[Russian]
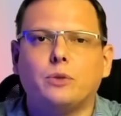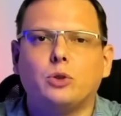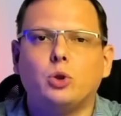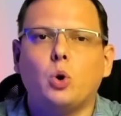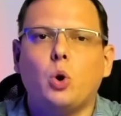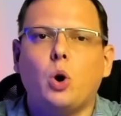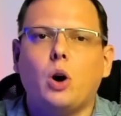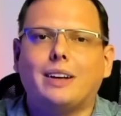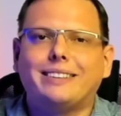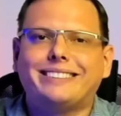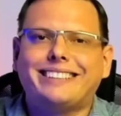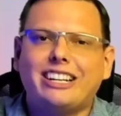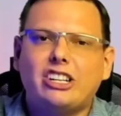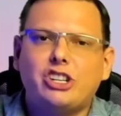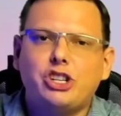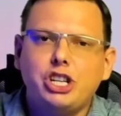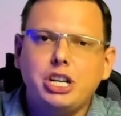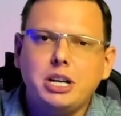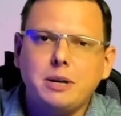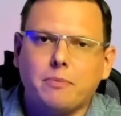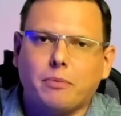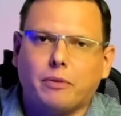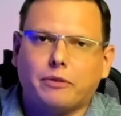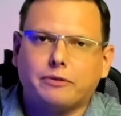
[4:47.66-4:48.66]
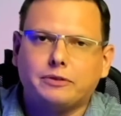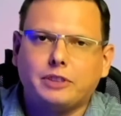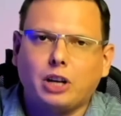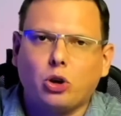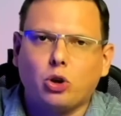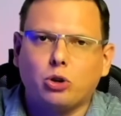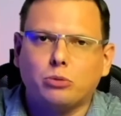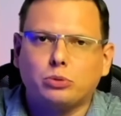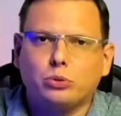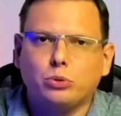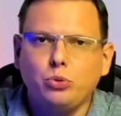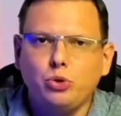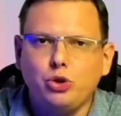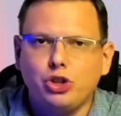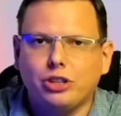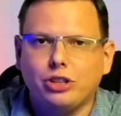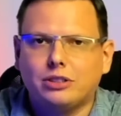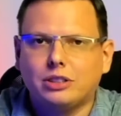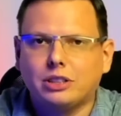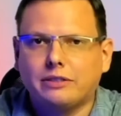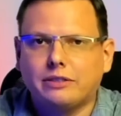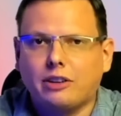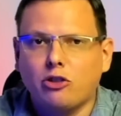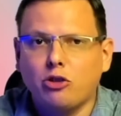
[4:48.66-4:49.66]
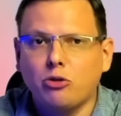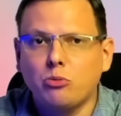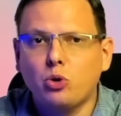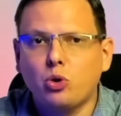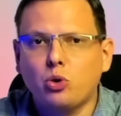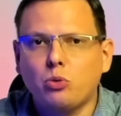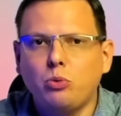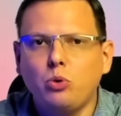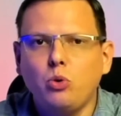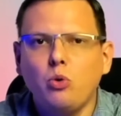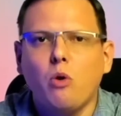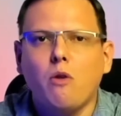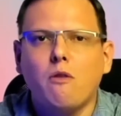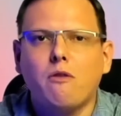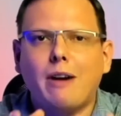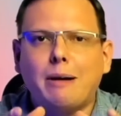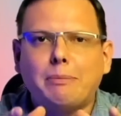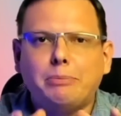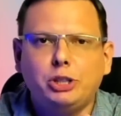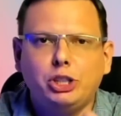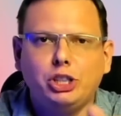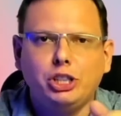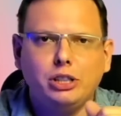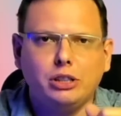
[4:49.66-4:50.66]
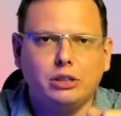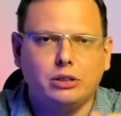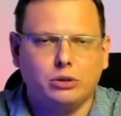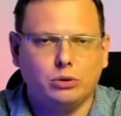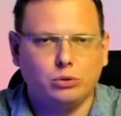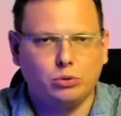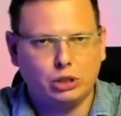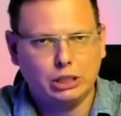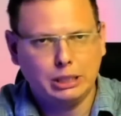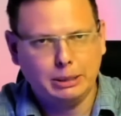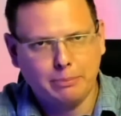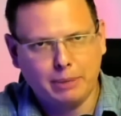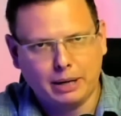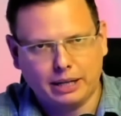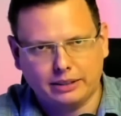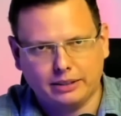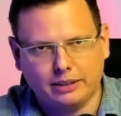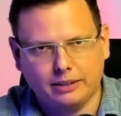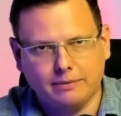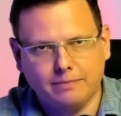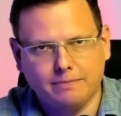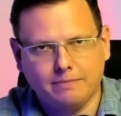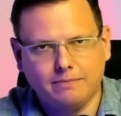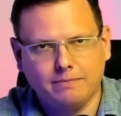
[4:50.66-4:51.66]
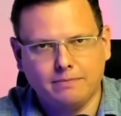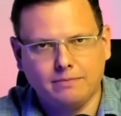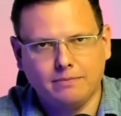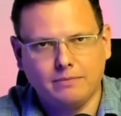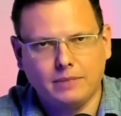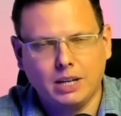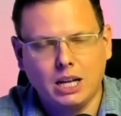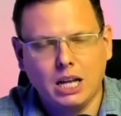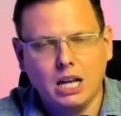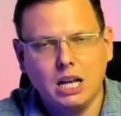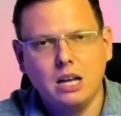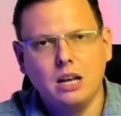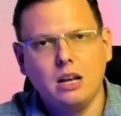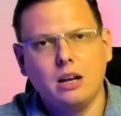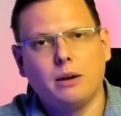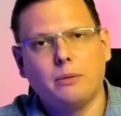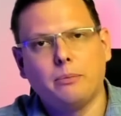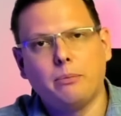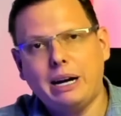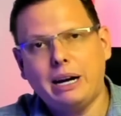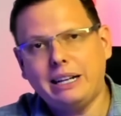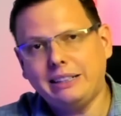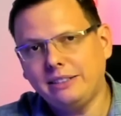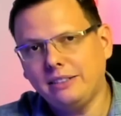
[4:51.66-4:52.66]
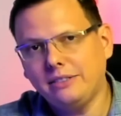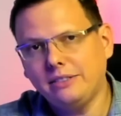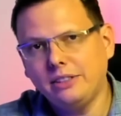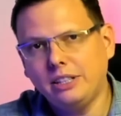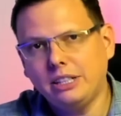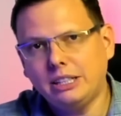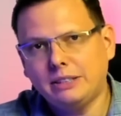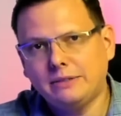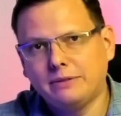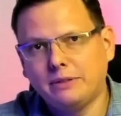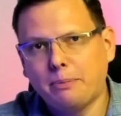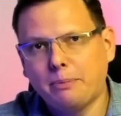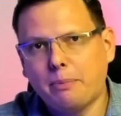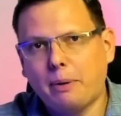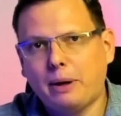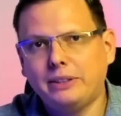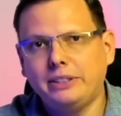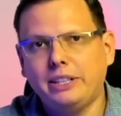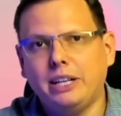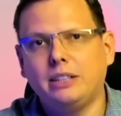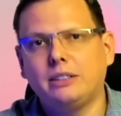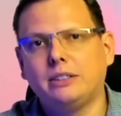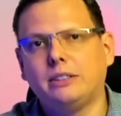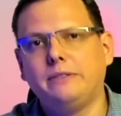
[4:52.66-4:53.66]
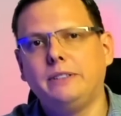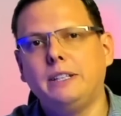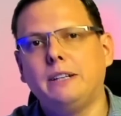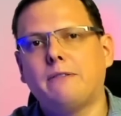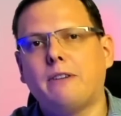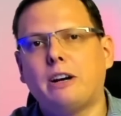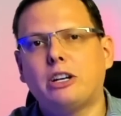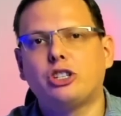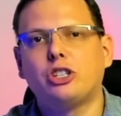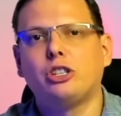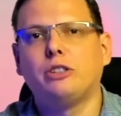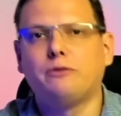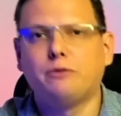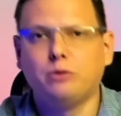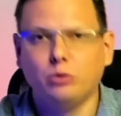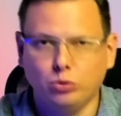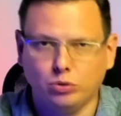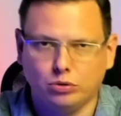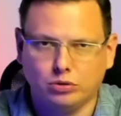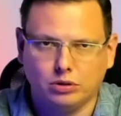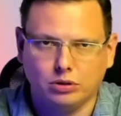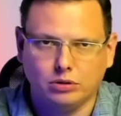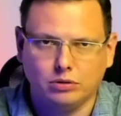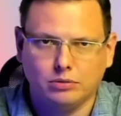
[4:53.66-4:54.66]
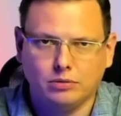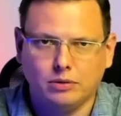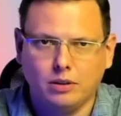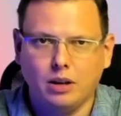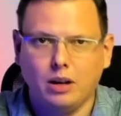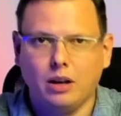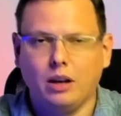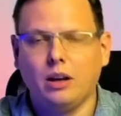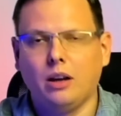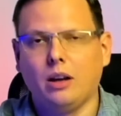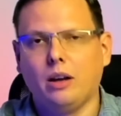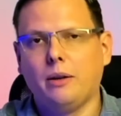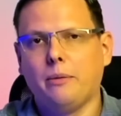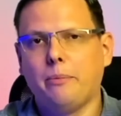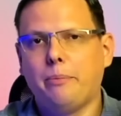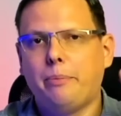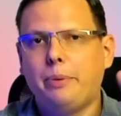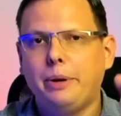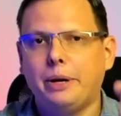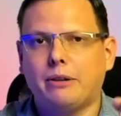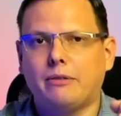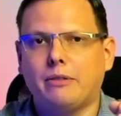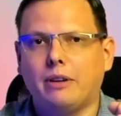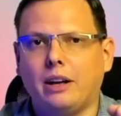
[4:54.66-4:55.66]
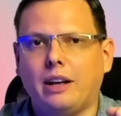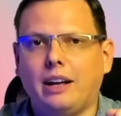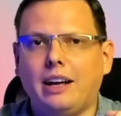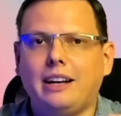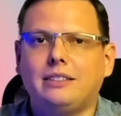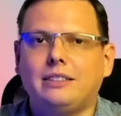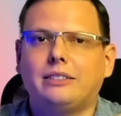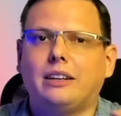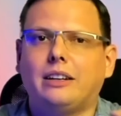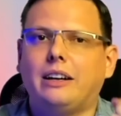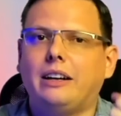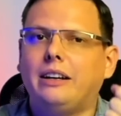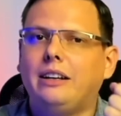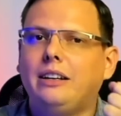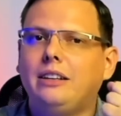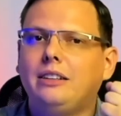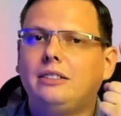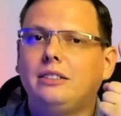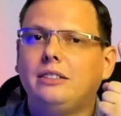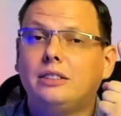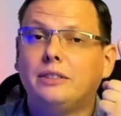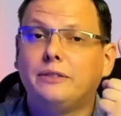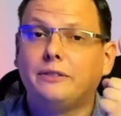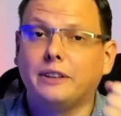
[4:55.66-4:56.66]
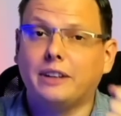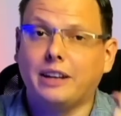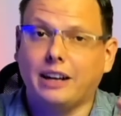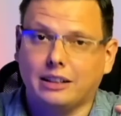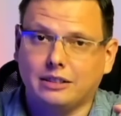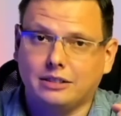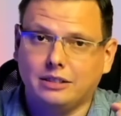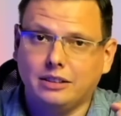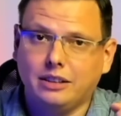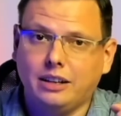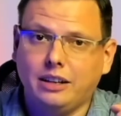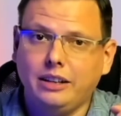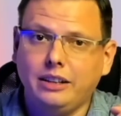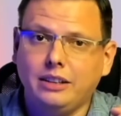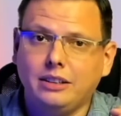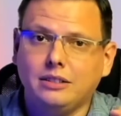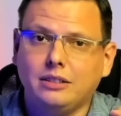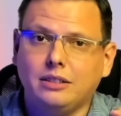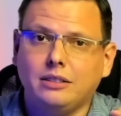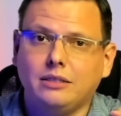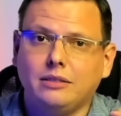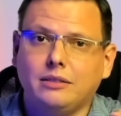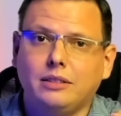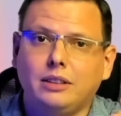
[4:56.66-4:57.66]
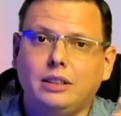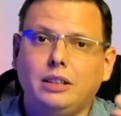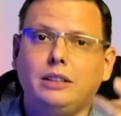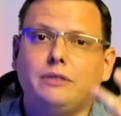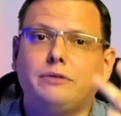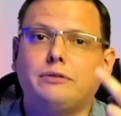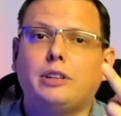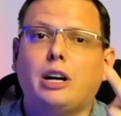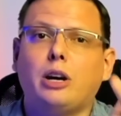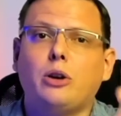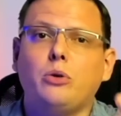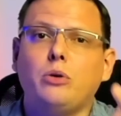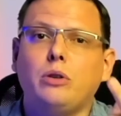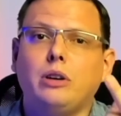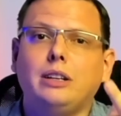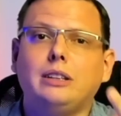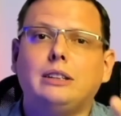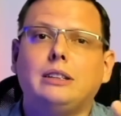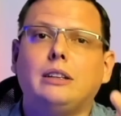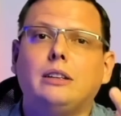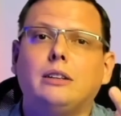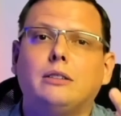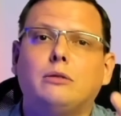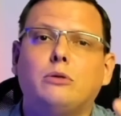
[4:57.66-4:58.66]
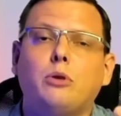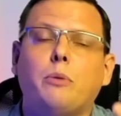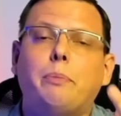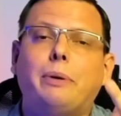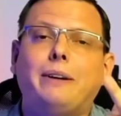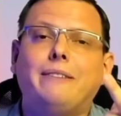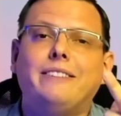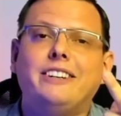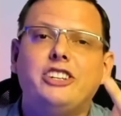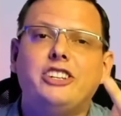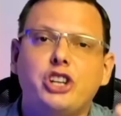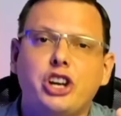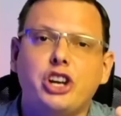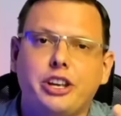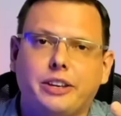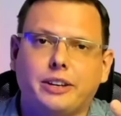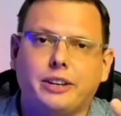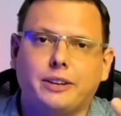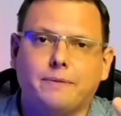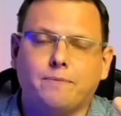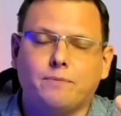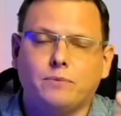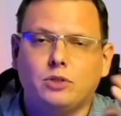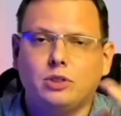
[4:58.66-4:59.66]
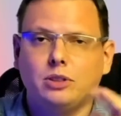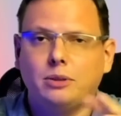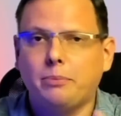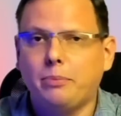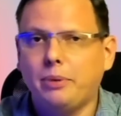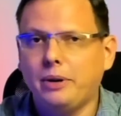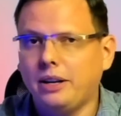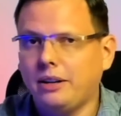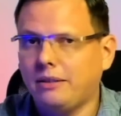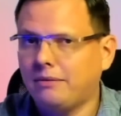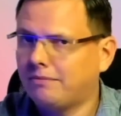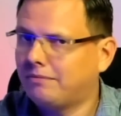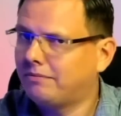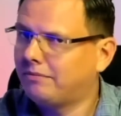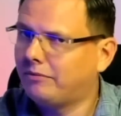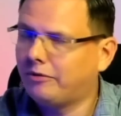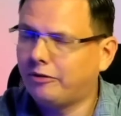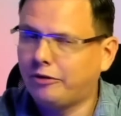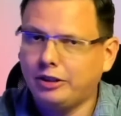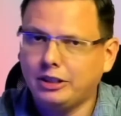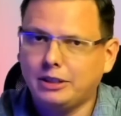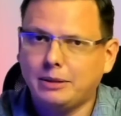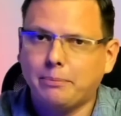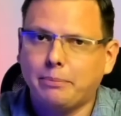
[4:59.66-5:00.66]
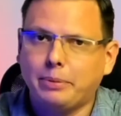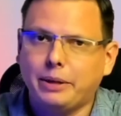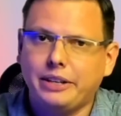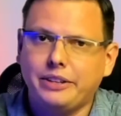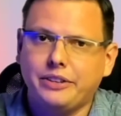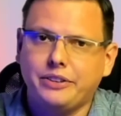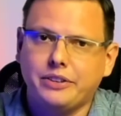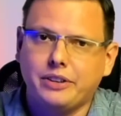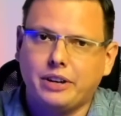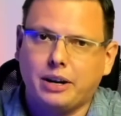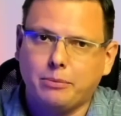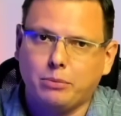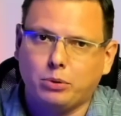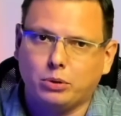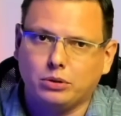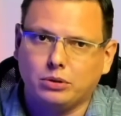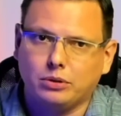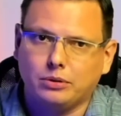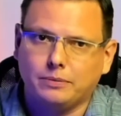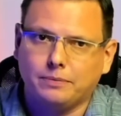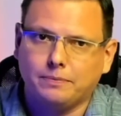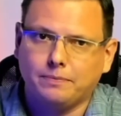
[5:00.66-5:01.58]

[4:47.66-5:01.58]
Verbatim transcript: но зачем в таком случае цифровому рублю вообще нужны банки? Банки здесь выполняют две важные функции – Первое – это идентификация клиента, и второе – это его привлечение. ЦБ в этом плане не работает.